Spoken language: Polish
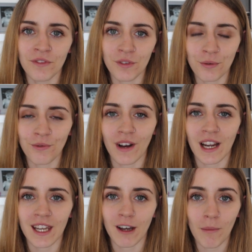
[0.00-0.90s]

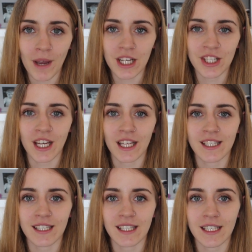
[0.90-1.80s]
triumfalny, obejrzeć
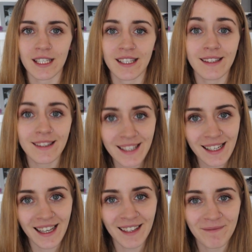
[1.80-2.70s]
i
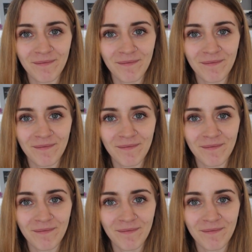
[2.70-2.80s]
tyle.